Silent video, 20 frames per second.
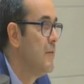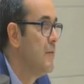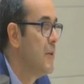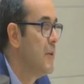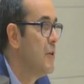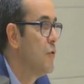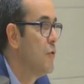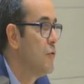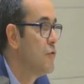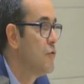
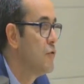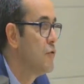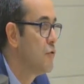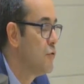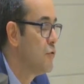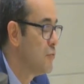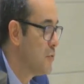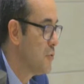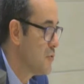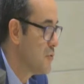vengono
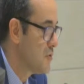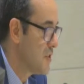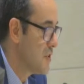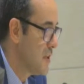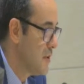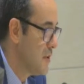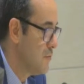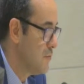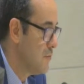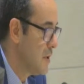
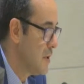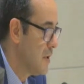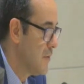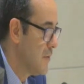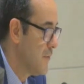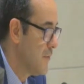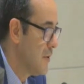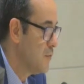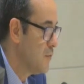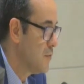sottoposte a una
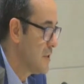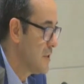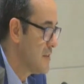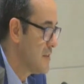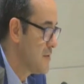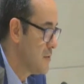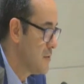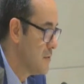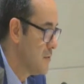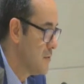
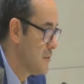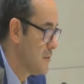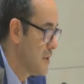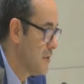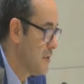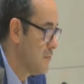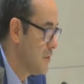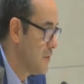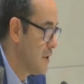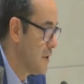valutazione, a
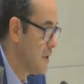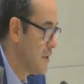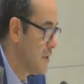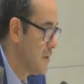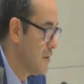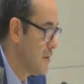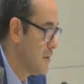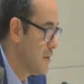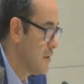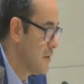
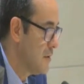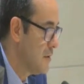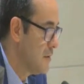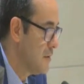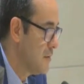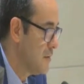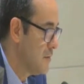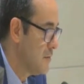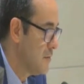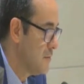
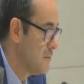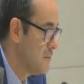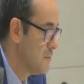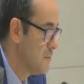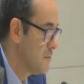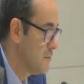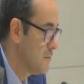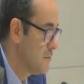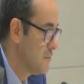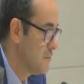una
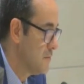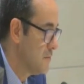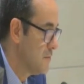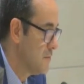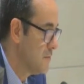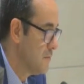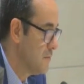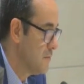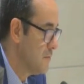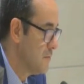ehm,
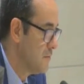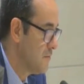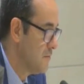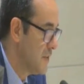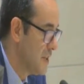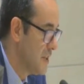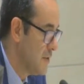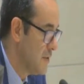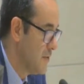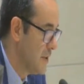
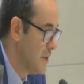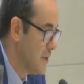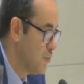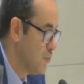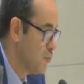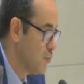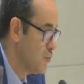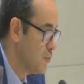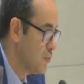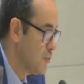verifica
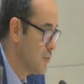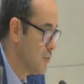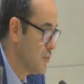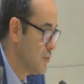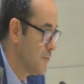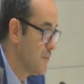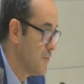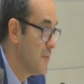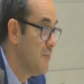appunto.